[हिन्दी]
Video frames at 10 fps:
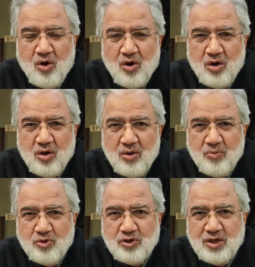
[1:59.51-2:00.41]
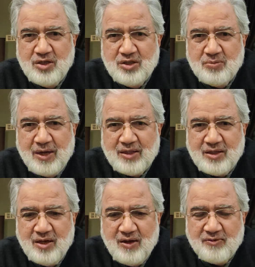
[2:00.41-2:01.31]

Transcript: और मुझे जिस बात का